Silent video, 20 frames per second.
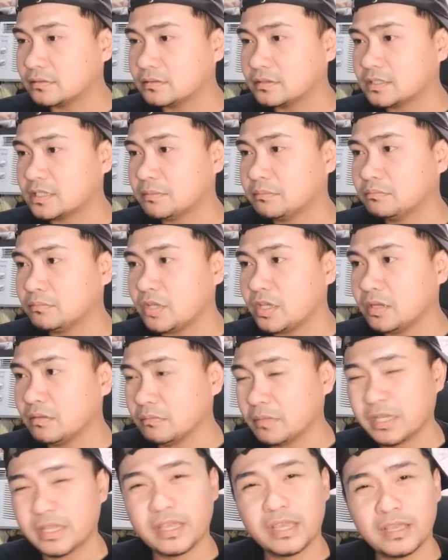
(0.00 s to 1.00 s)
Something
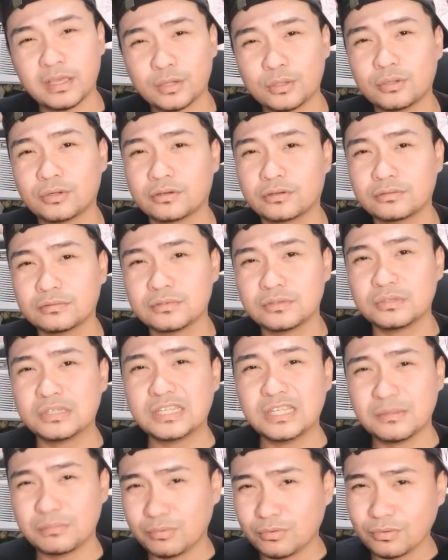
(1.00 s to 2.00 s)
may error. So
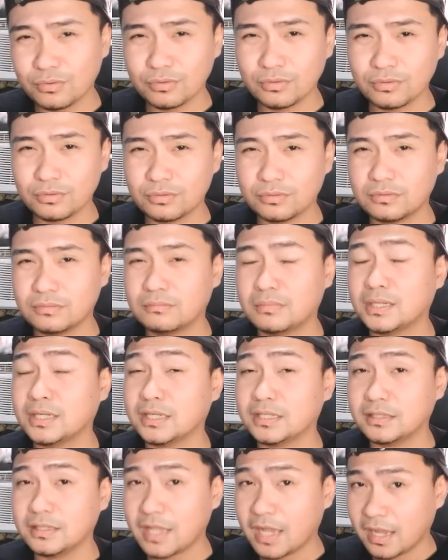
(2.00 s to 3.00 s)
hindi po yun
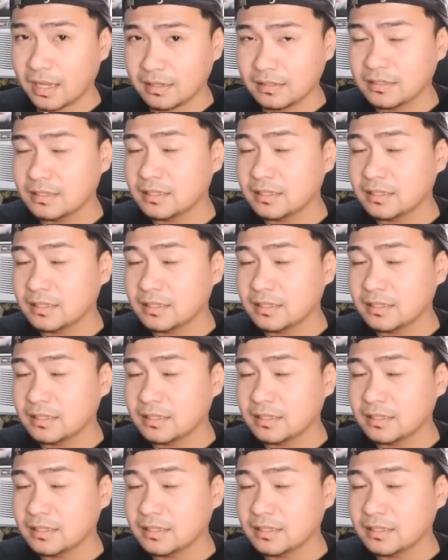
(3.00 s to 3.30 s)
maganda.